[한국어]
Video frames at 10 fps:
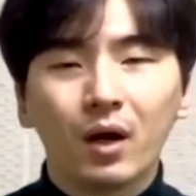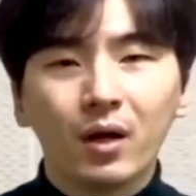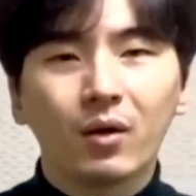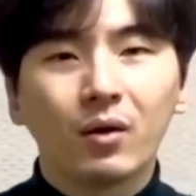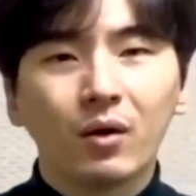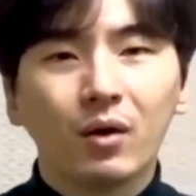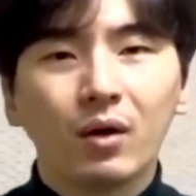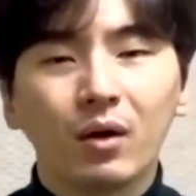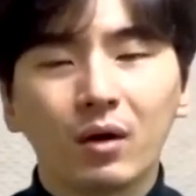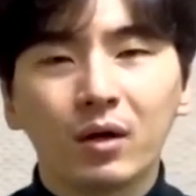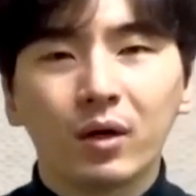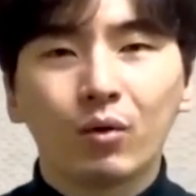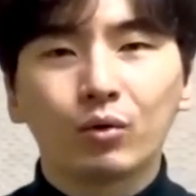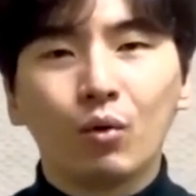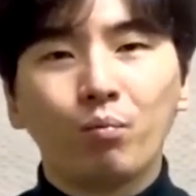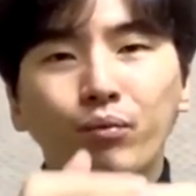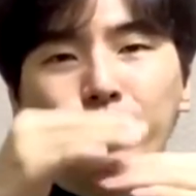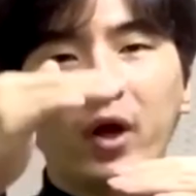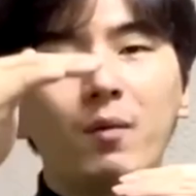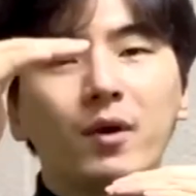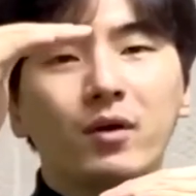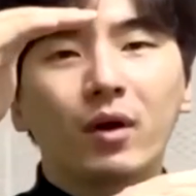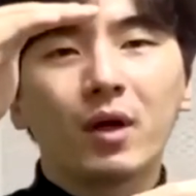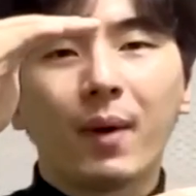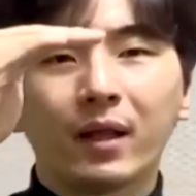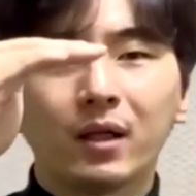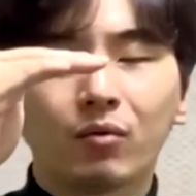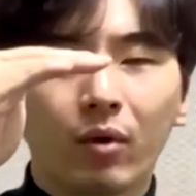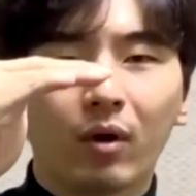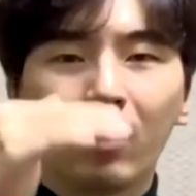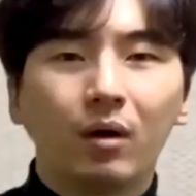해요. 그리고 또 프레임을 그렇게 만들고요.